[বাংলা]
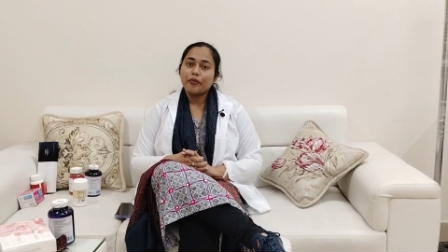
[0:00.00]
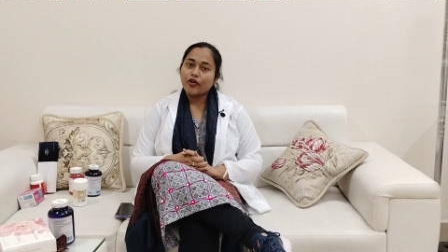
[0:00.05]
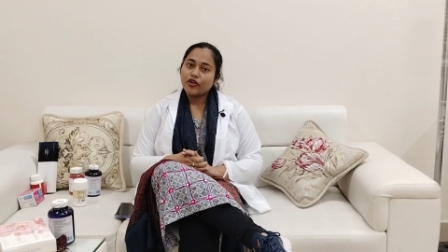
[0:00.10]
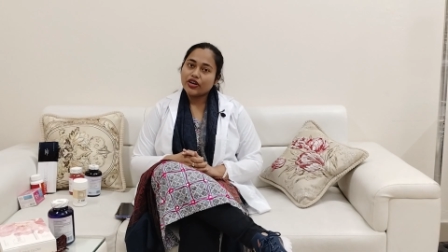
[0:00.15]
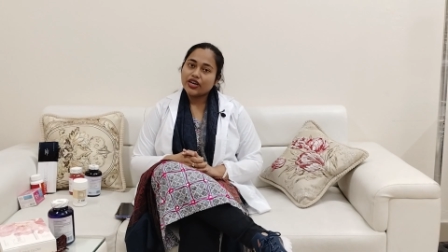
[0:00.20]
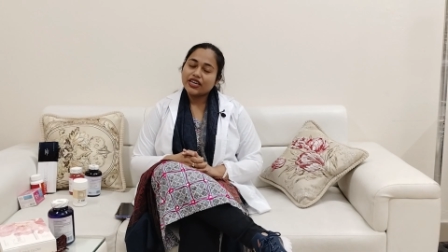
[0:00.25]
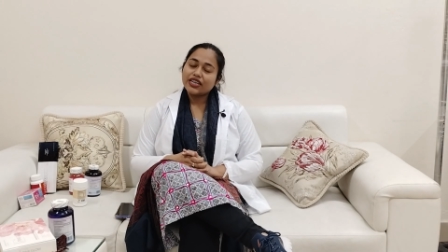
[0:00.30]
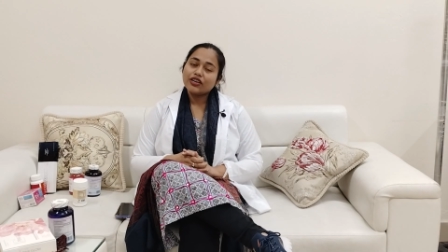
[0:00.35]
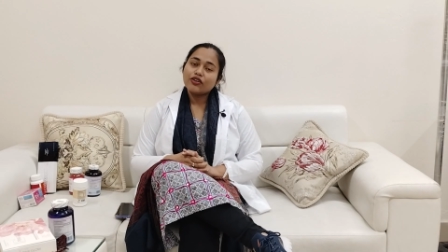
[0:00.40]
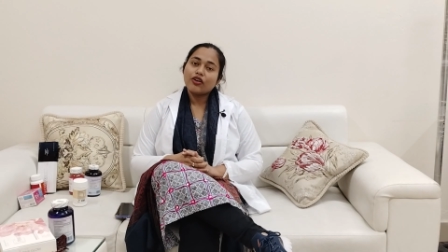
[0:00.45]

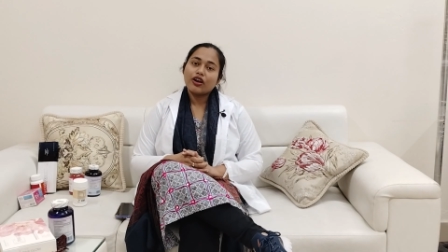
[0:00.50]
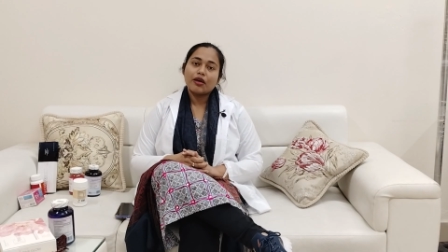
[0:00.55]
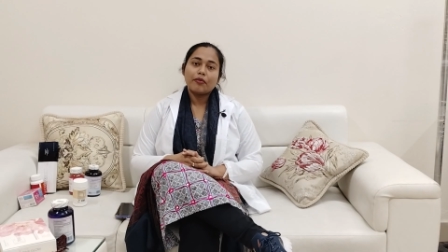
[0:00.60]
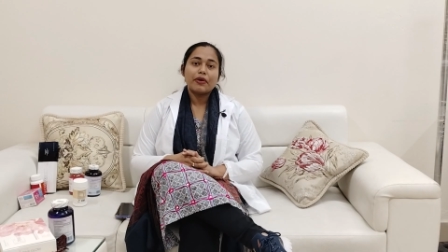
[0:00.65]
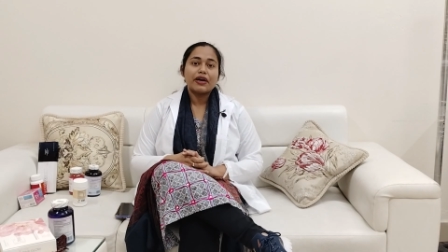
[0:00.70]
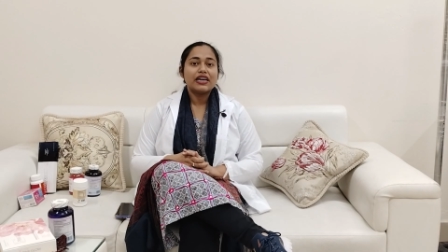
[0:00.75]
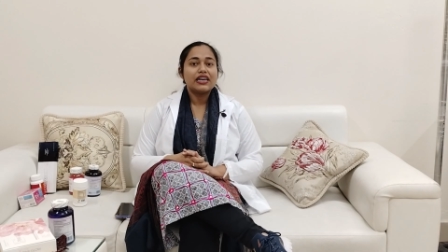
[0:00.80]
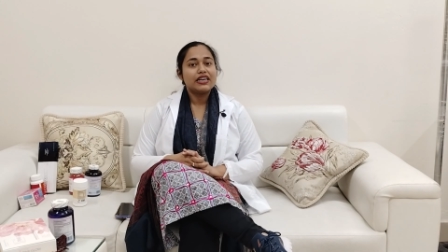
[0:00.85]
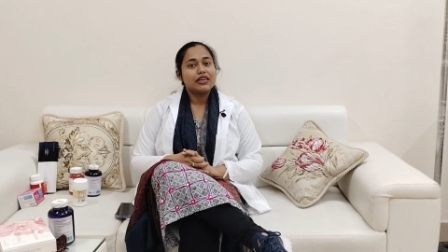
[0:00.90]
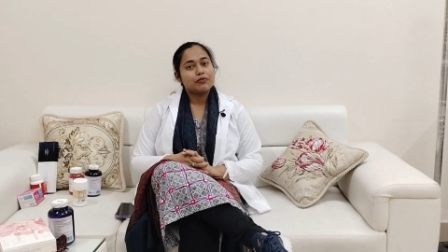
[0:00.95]
বনানী
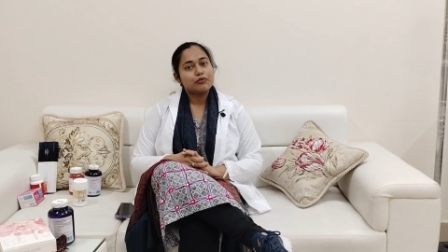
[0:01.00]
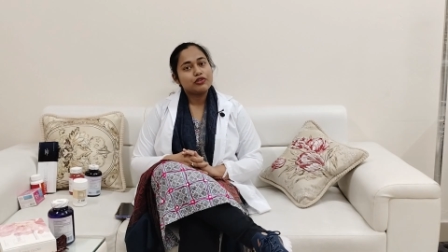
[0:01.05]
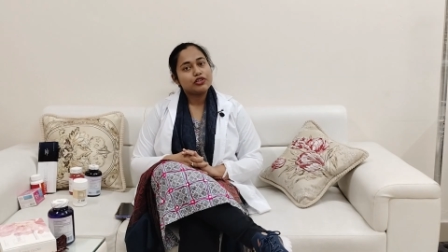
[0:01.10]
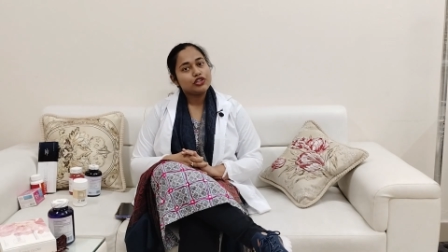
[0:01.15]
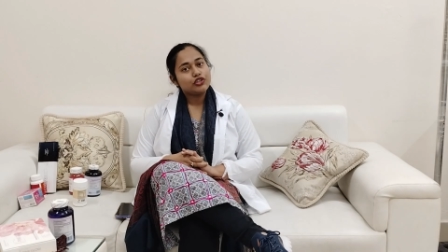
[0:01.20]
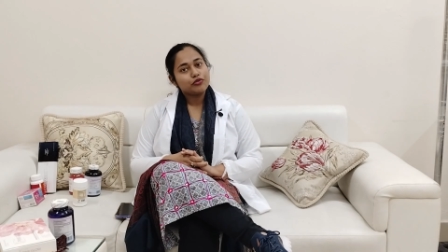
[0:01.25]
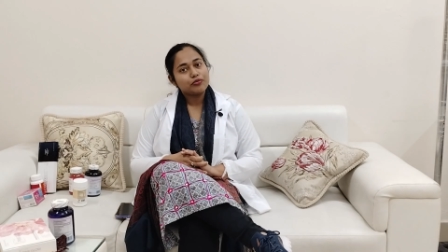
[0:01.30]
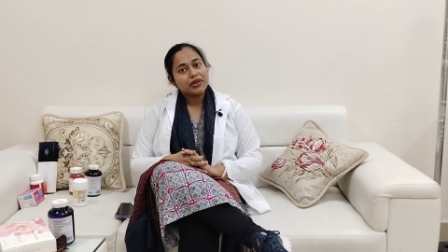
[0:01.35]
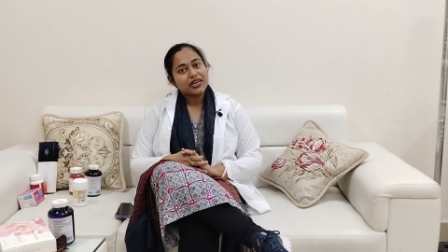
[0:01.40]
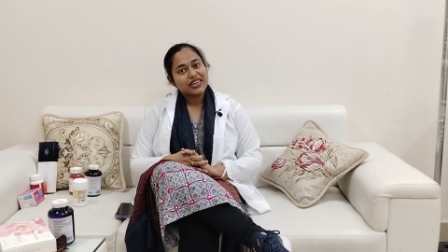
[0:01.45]
কলাবাগান এবং
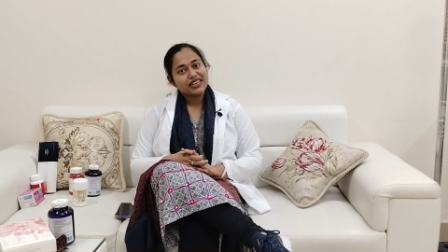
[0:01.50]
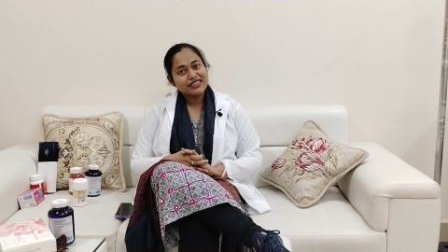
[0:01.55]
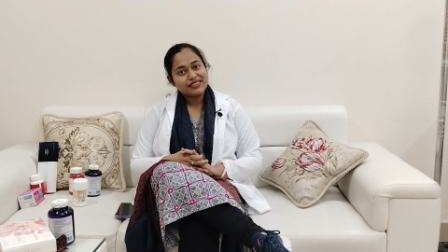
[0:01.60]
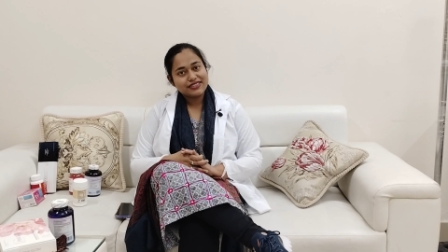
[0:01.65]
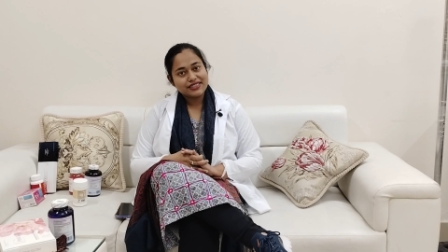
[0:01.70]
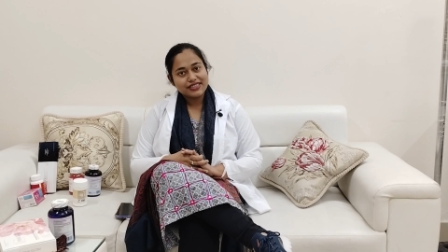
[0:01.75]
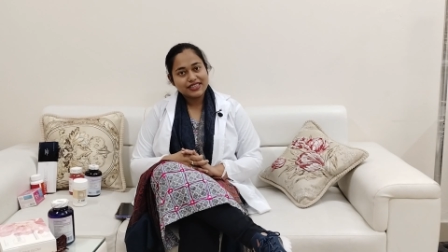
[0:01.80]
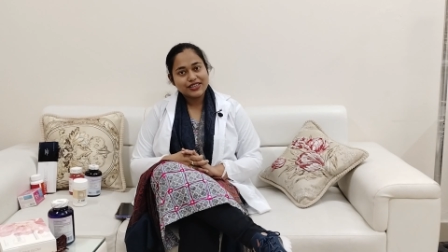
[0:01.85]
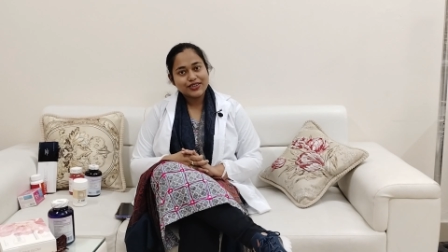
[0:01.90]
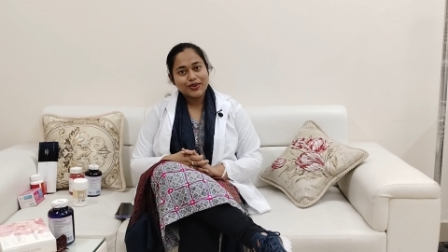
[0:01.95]
নিউ
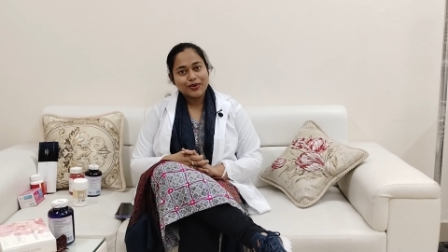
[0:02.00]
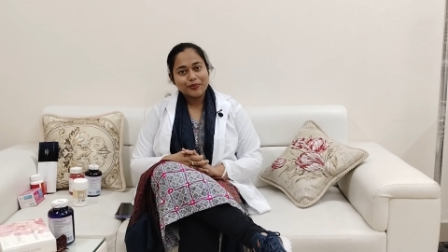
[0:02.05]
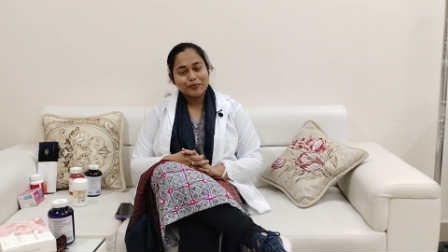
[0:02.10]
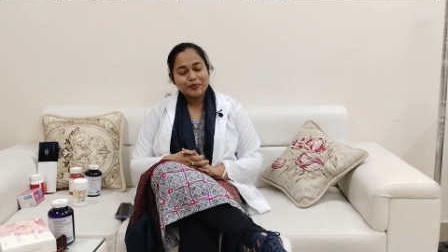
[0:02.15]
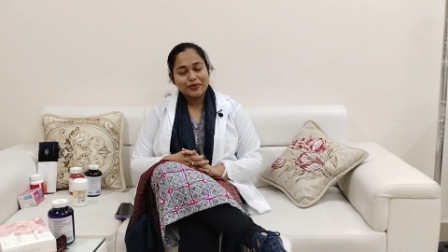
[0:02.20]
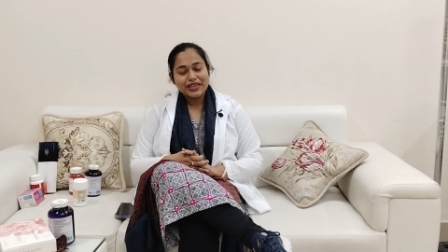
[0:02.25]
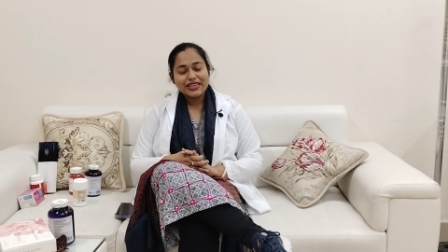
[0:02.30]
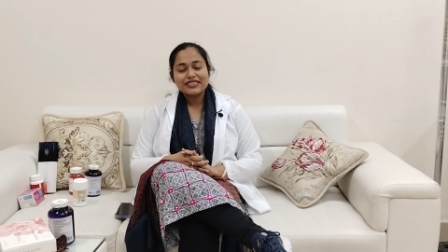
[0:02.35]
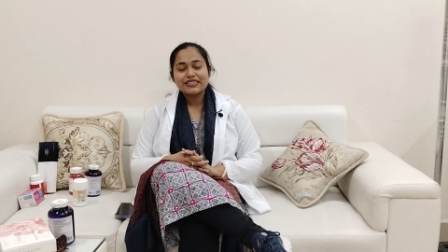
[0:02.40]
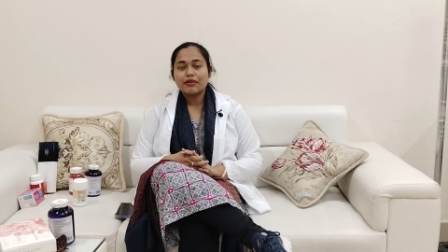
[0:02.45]
মার্কেট সিটি
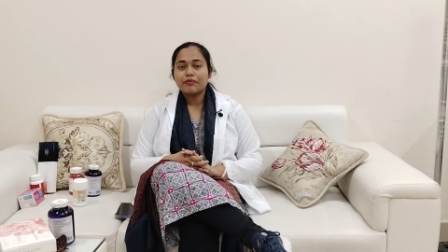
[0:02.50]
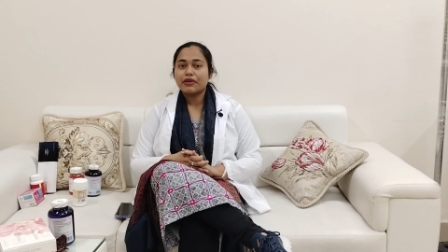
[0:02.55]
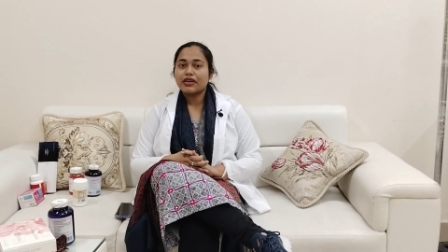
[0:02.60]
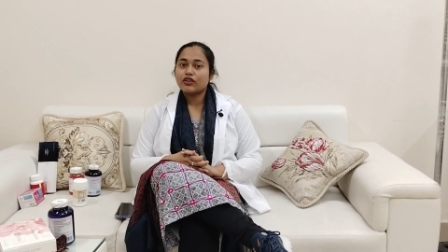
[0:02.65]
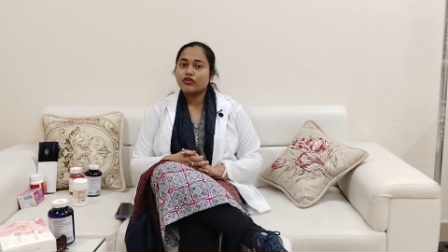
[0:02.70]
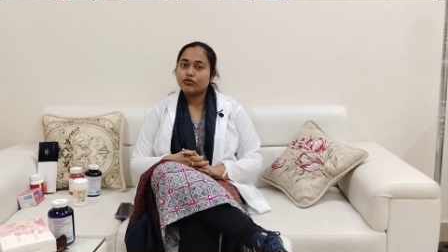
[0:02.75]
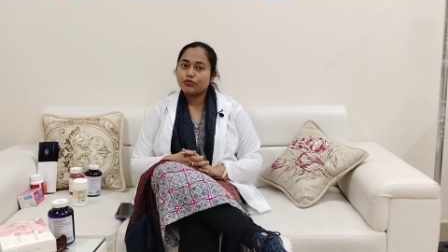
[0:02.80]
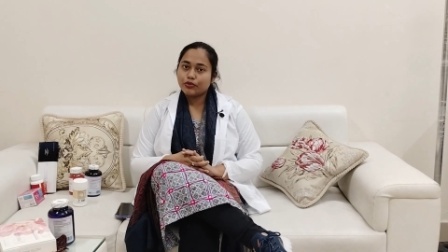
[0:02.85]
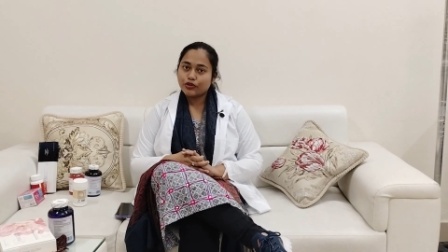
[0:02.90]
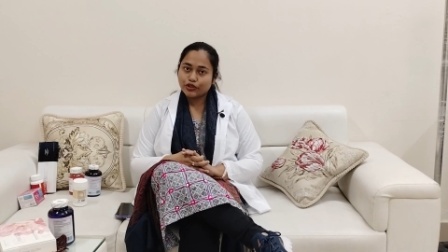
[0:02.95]
কমপ্লেক্স আমি
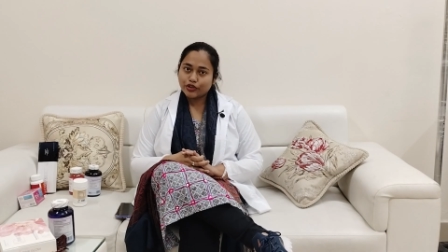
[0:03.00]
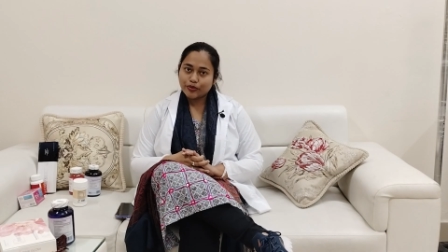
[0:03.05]
এখন